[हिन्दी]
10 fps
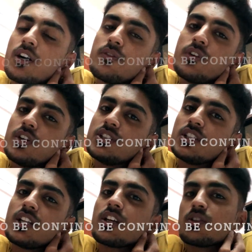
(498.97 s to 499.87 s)
अगर वीडियो
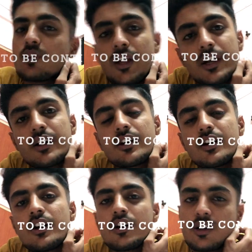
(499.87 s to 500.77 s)
अच्छी लगी तो लाइक
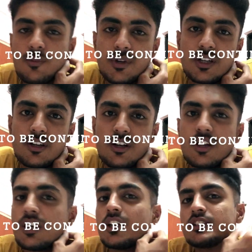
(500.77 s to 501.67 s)
करना कमेंट
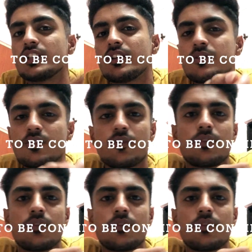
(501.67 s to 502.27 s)
करना एंड शेयर विथ योर